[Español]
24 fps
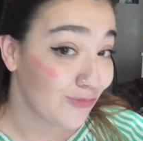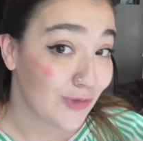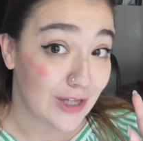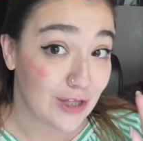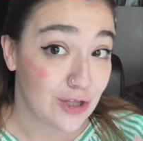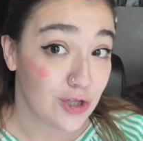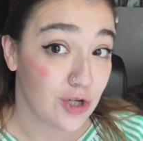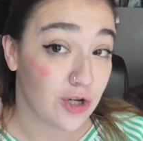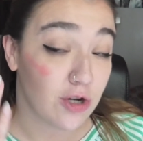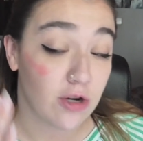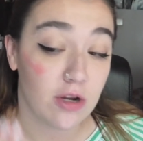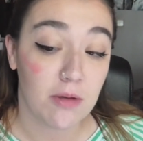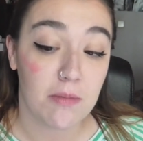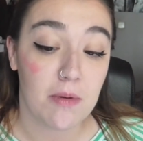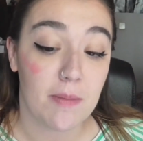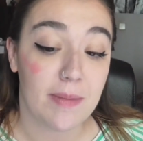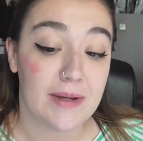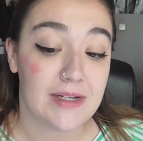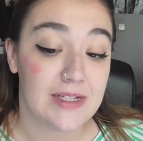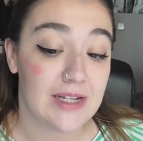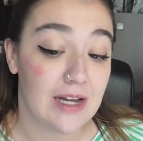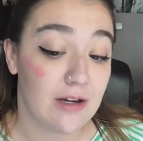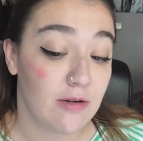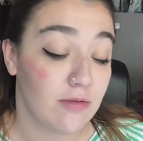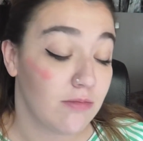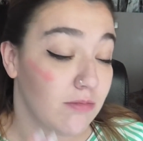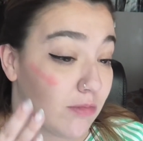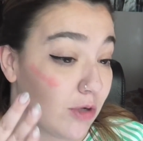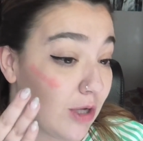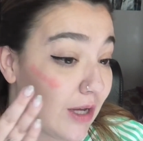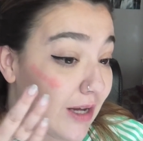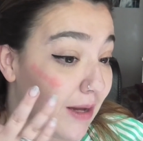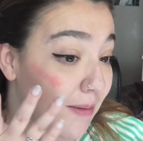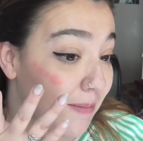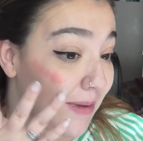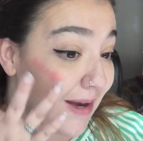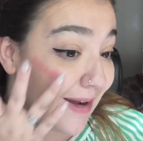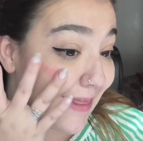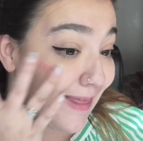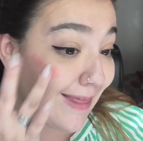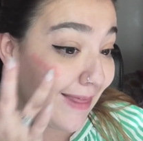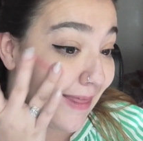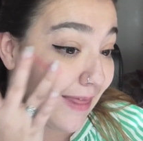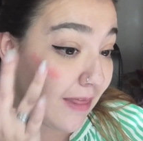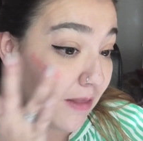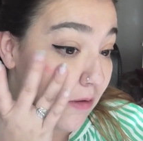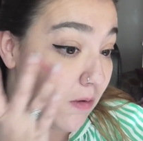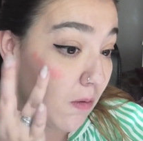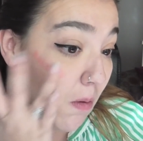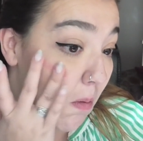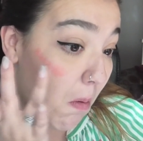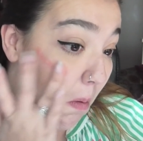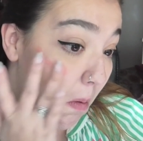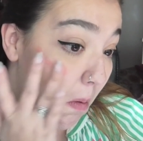Yo creo que me he pasado, voy a cambiar de dedo.